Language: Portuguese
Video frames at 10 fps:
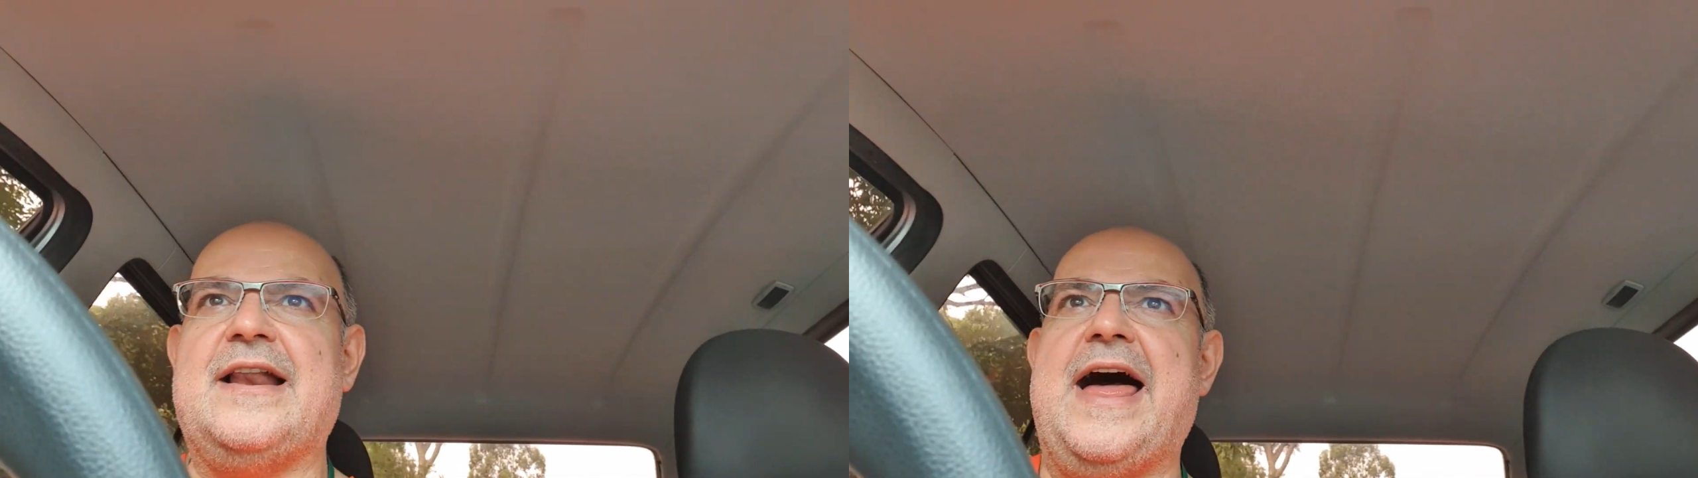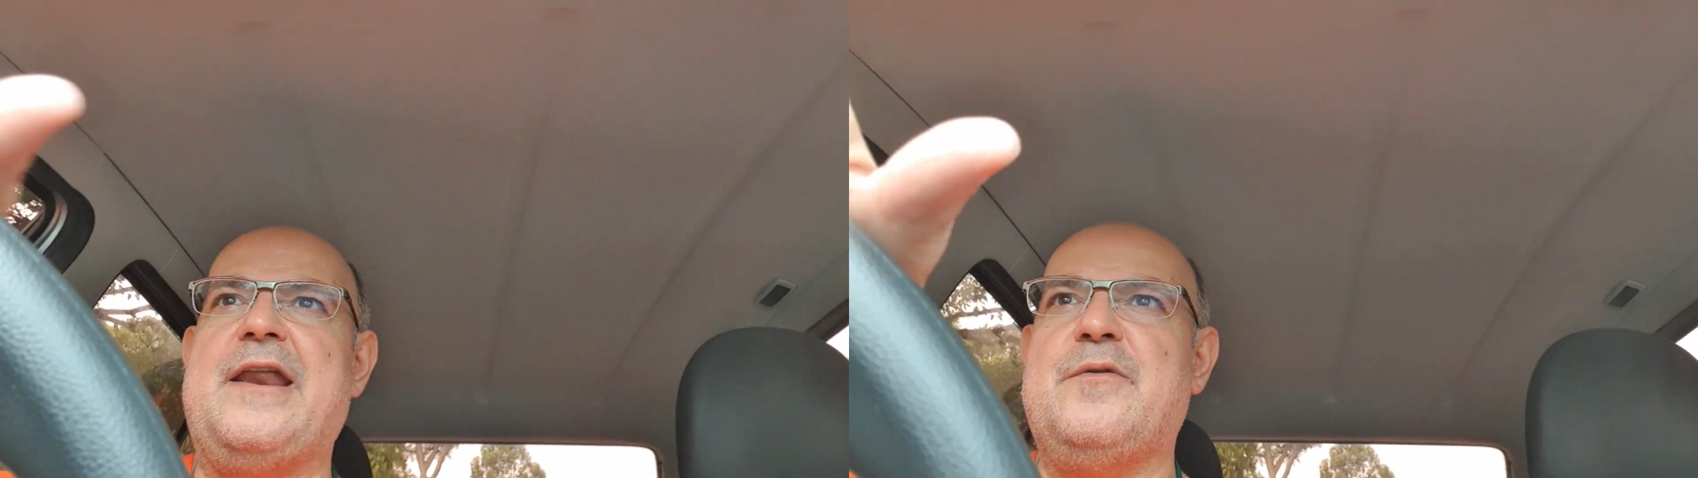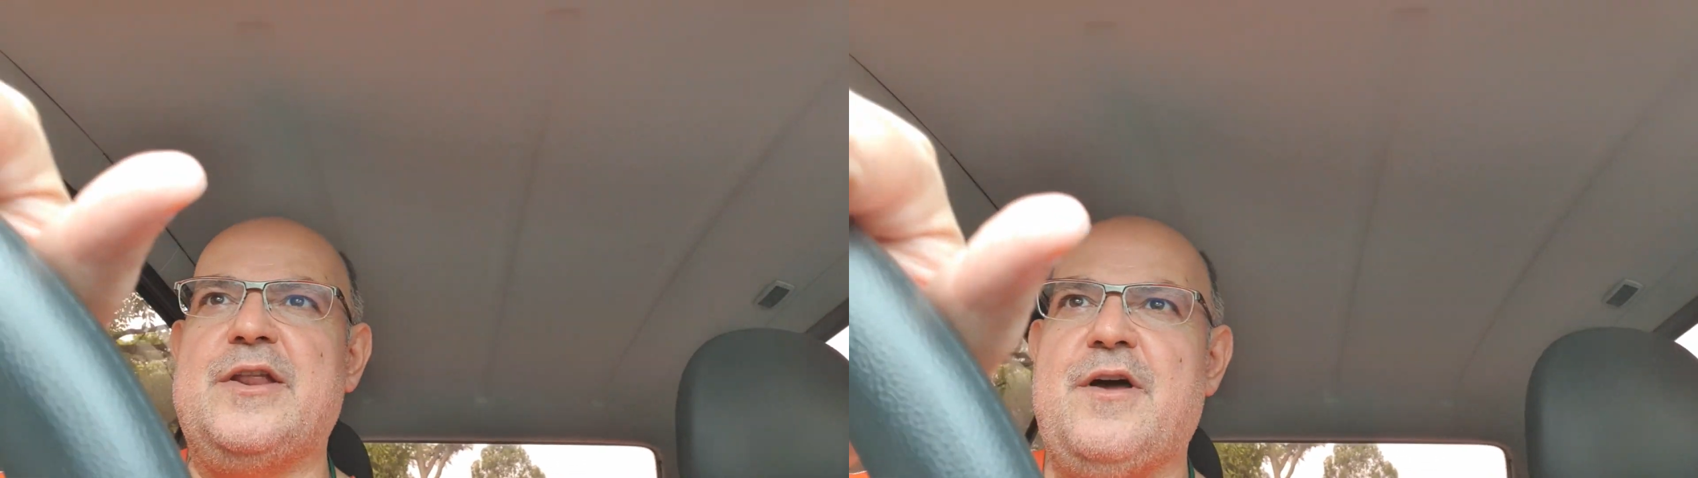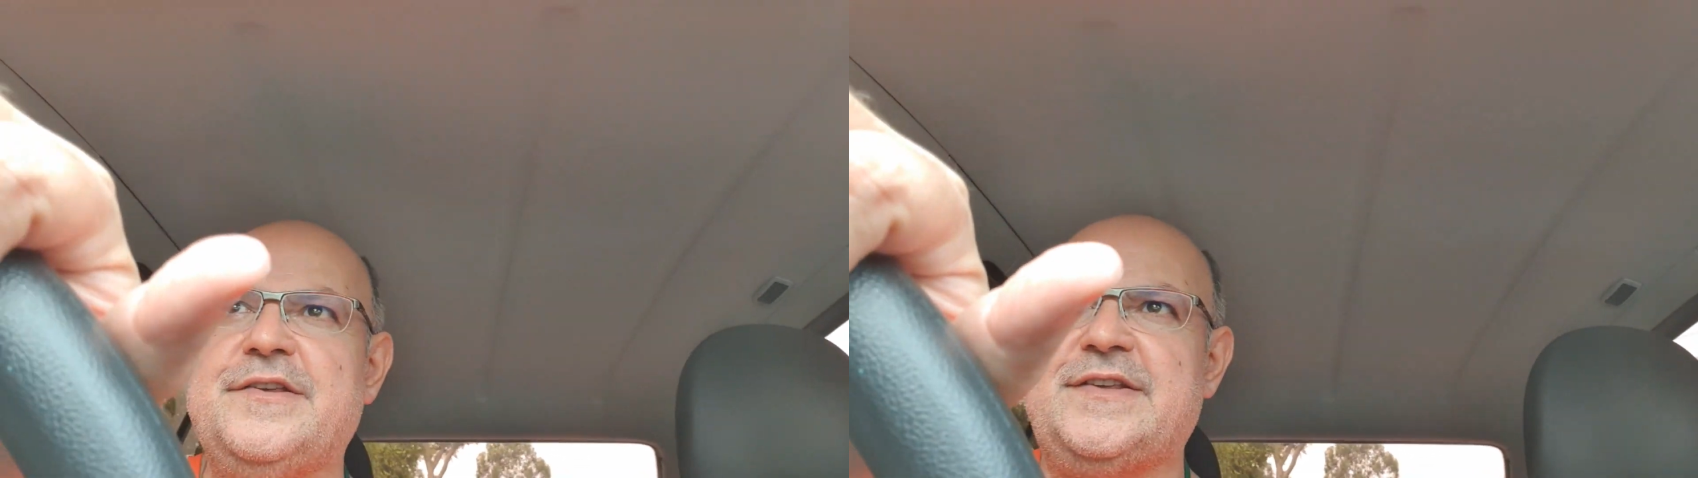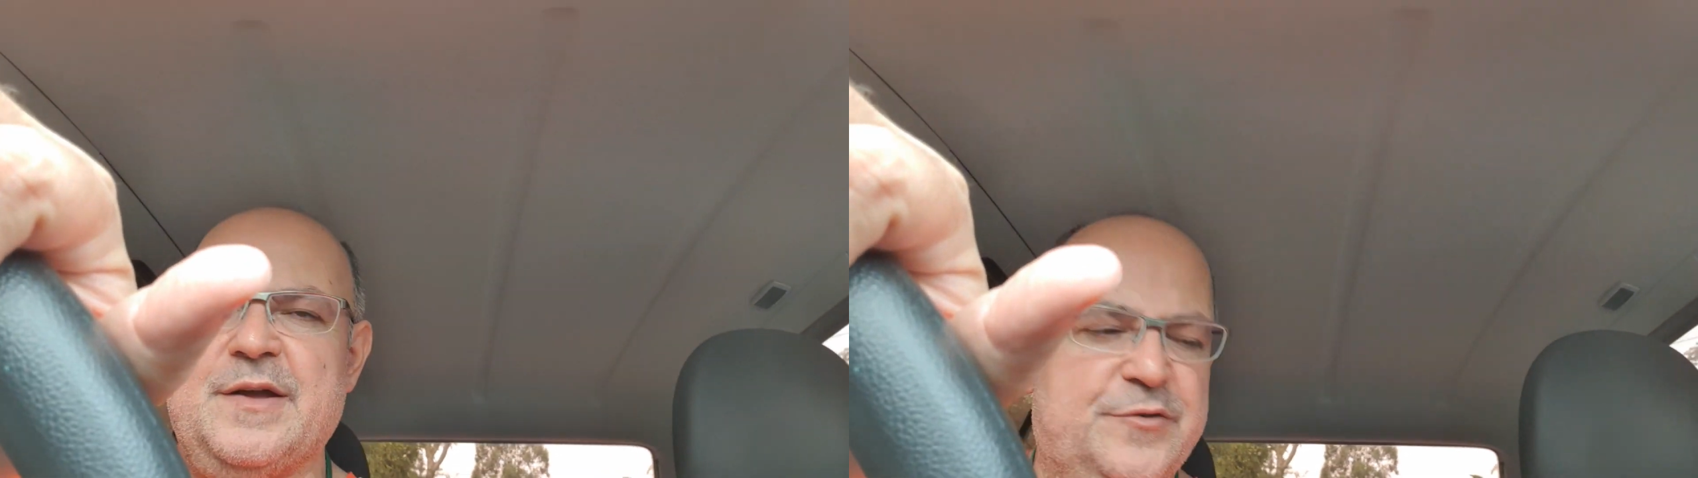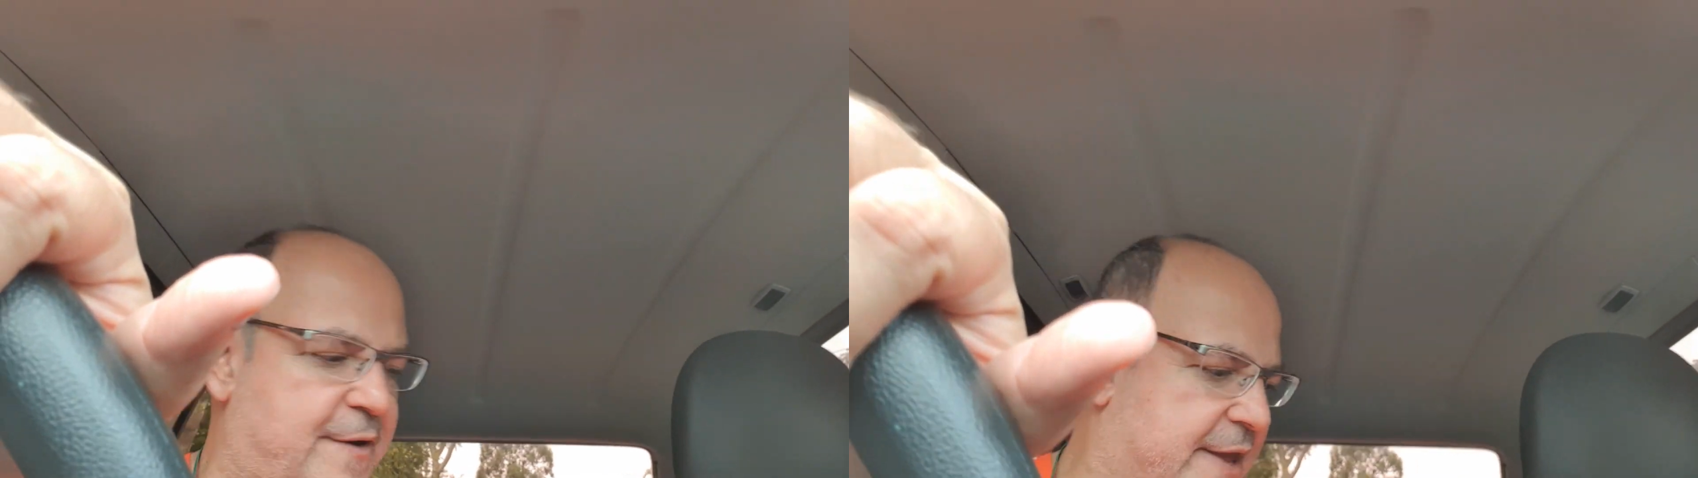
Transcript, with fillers: claro que nós estamos